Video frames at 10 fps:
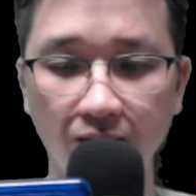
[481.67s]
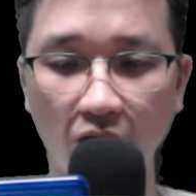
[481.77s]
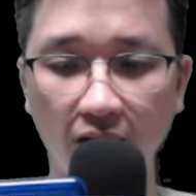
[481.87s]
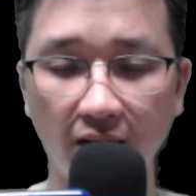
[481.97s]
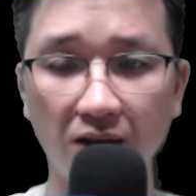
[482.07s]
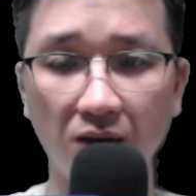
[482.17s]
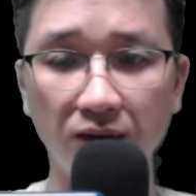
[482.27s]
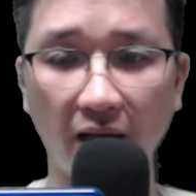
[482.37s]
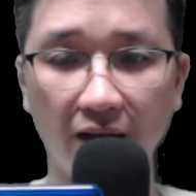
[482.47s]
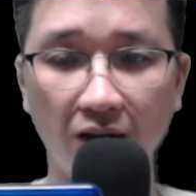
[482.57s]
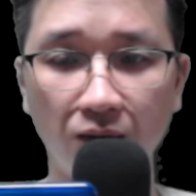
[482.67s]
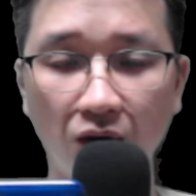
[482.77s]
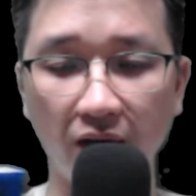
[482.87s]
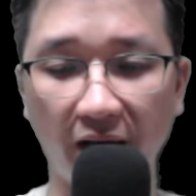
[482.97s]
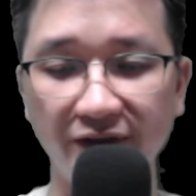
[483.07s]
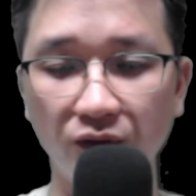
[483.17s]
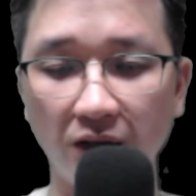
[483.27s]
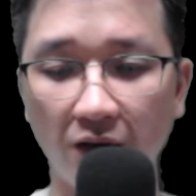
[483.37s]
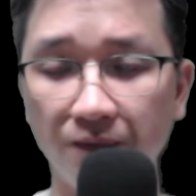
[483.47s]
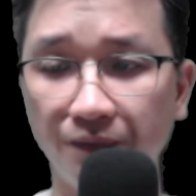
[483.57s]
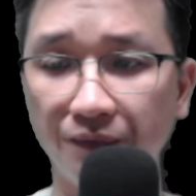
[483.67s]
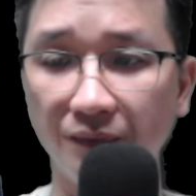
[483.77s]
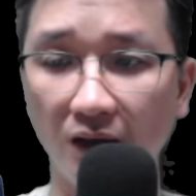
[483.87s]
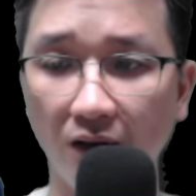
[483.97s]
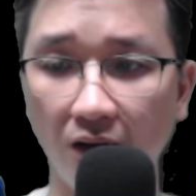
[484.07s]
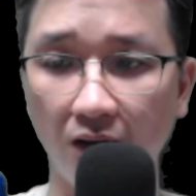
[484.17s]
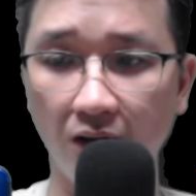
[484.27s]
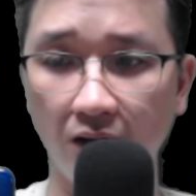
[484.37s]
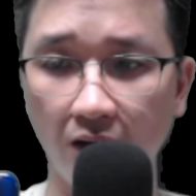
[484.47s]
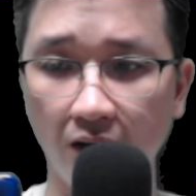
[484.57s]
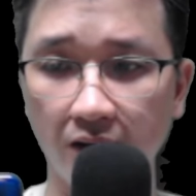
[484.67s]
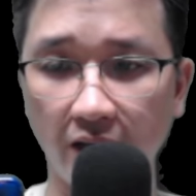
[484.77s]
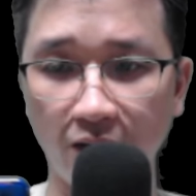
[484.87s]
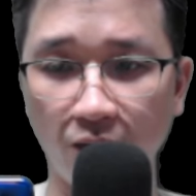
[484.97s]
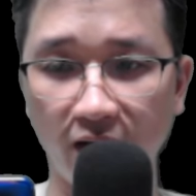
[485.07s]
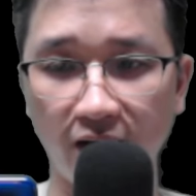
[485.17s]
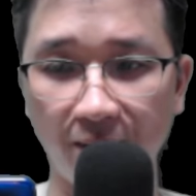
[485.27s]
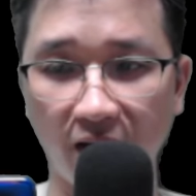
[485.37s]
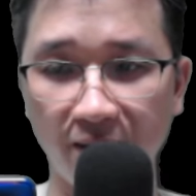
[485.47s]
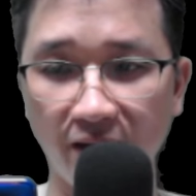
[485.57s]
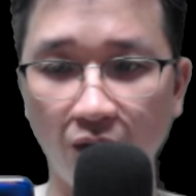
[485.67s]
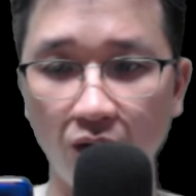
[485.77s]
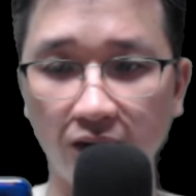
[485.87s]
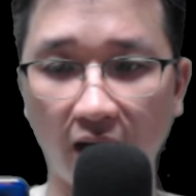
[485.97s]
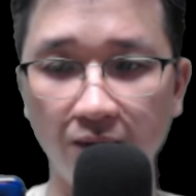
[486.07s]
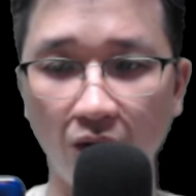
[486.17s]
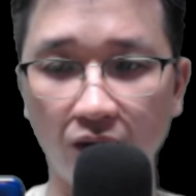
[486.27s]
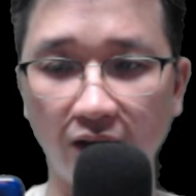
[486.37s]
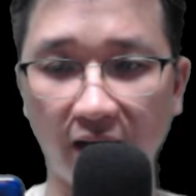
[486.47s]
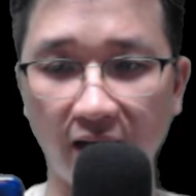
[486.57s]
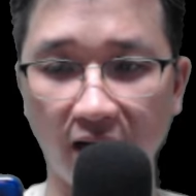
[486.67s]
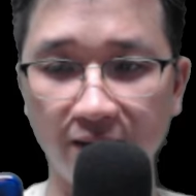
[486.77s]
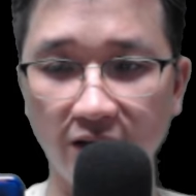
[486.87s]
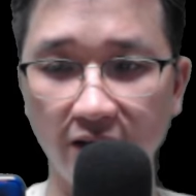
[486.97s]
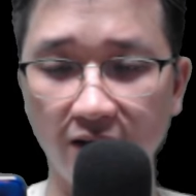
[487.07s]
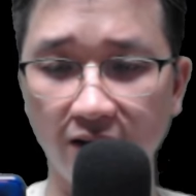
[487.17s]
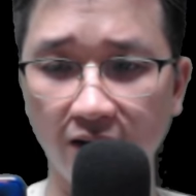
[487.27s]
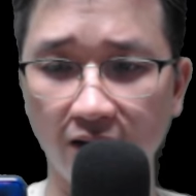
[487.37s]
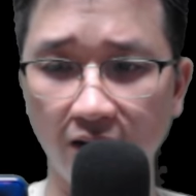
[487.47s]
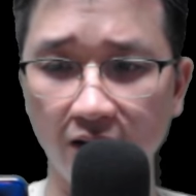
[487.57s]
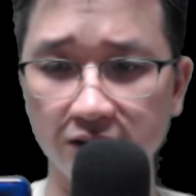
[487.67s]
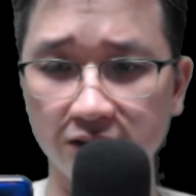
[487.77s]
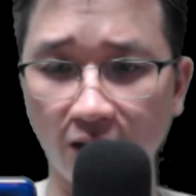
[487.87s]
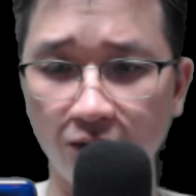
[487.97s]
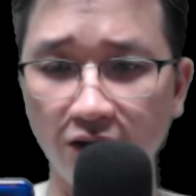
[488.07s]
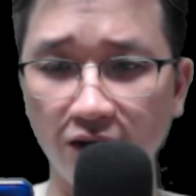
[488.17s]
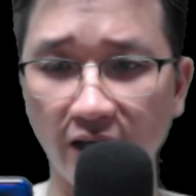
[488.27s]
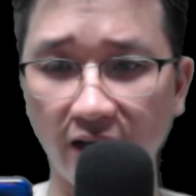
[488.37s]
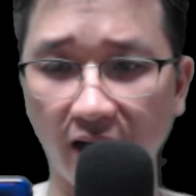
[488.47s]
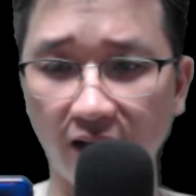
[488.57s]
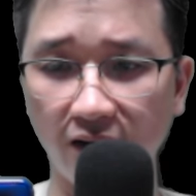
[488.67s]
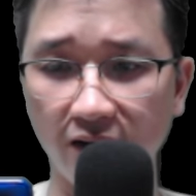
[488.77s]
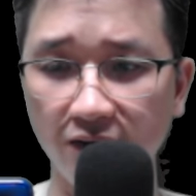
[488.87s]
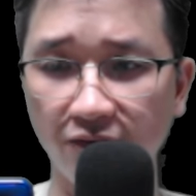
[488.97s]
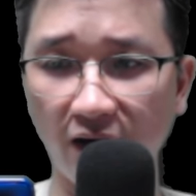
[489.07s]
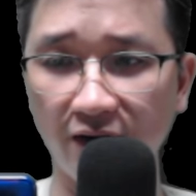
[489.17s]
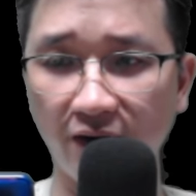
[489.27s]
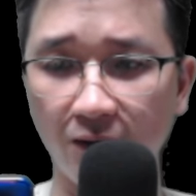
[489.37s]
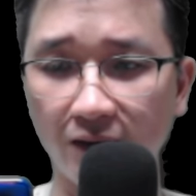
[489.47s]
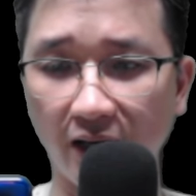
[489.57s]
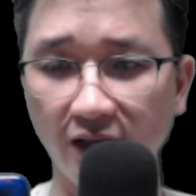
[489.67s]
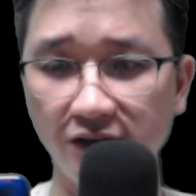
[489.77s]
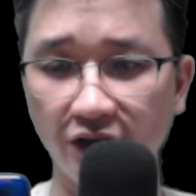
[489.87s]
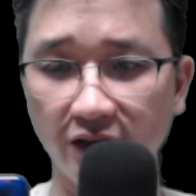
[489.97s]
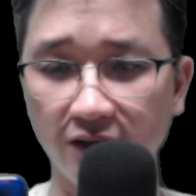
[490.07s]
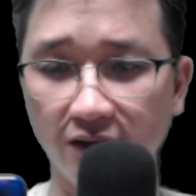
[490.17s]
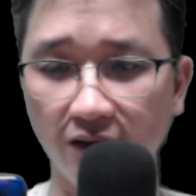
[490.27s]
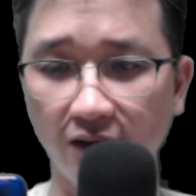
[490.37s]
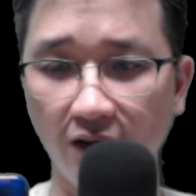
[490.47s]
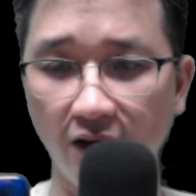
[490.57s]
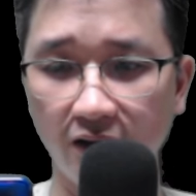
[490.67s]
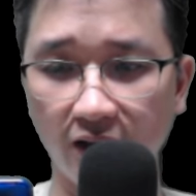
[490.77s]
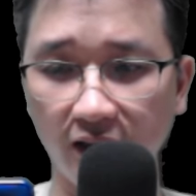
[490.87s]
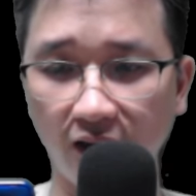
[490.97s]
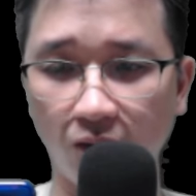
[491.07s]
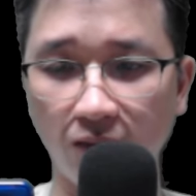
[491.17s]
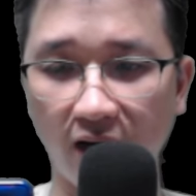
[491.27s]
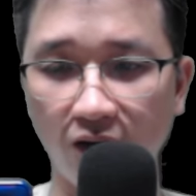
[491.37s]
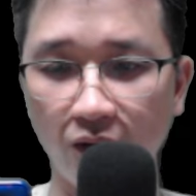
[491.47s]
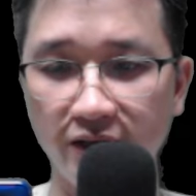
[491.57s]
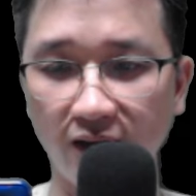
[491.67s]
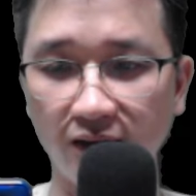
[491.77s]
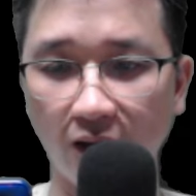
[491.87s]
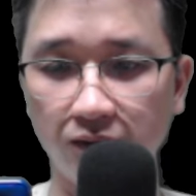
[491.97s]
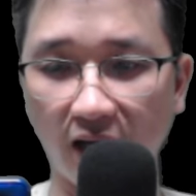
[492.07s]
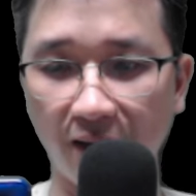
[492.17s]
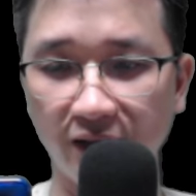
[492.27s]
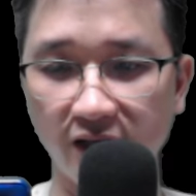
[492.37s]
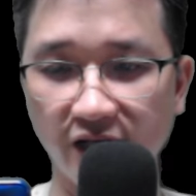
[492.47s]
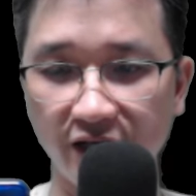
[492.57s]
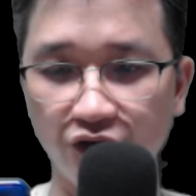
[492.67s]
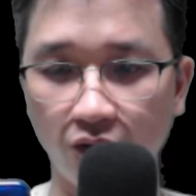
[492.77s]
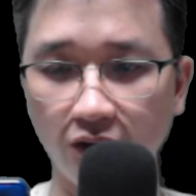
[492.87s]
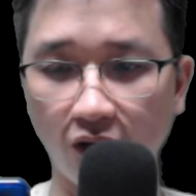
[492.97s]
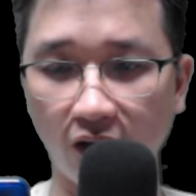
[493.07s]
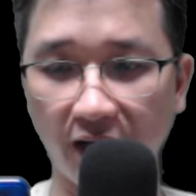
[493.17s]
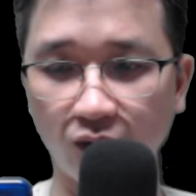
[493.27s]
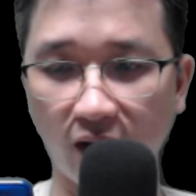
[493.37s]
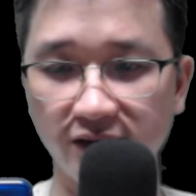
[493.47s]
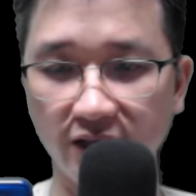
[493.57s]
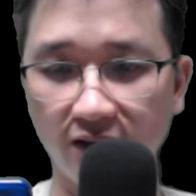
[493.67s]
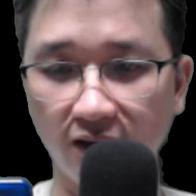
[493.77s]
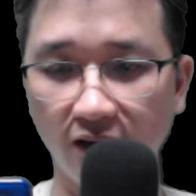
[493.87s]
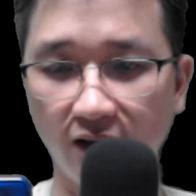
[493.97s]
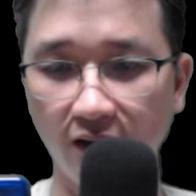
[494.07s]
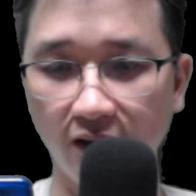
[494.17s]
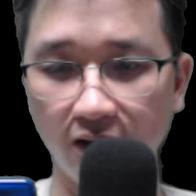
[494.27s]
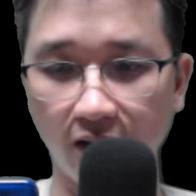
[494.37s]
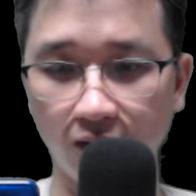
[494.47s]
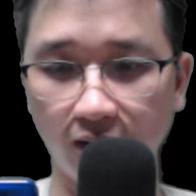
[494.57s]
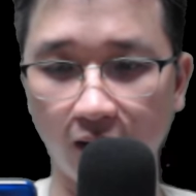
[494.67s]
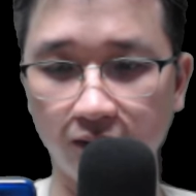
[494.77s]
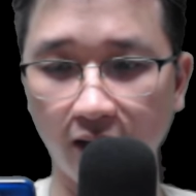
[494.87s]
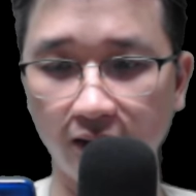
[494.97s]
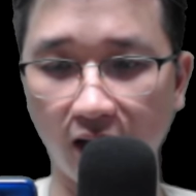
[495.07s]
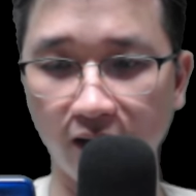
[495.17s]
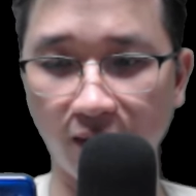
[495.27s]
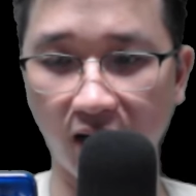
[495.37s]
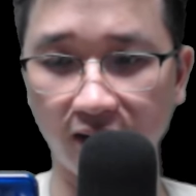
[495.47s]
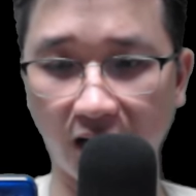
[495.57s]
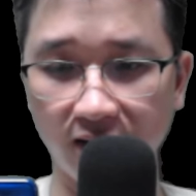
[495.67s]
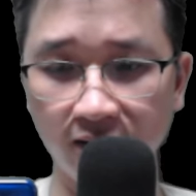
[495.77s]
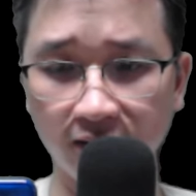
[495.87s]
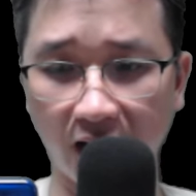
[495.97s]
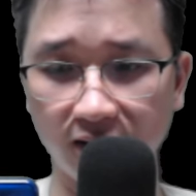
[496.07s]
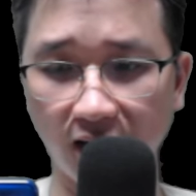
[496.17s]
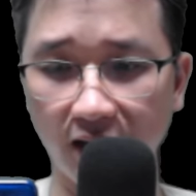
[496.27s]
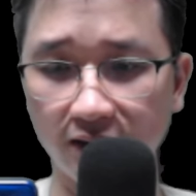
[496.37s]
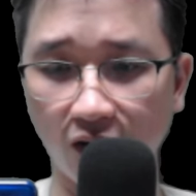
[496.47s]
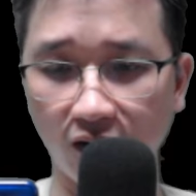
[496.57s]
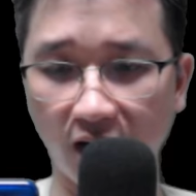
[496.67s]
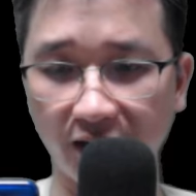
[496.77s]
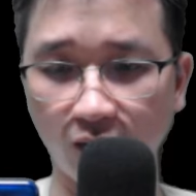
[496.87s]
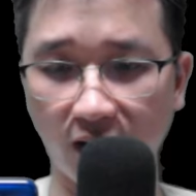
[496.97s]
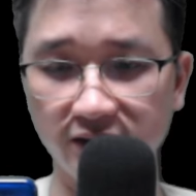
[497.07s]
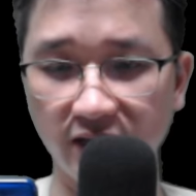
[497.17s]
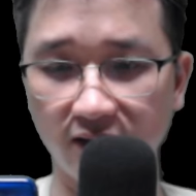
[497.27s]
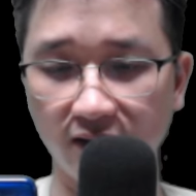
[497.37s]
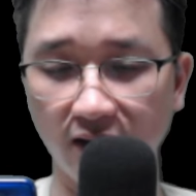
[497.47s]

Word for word: bọn hắn không thể không cố nén xúc động. Kỷ Nguyên năm 21 tháng 1 ngày 20, giọng Khương Nghị hét lớn vang vọng cả đất trời. Đế tộc bại lui, nhân tộc tam thần chạy trốn còn lại toàn diệt, yêu tộc thất thần bát thánh tàn tác còn lại toàn diệt.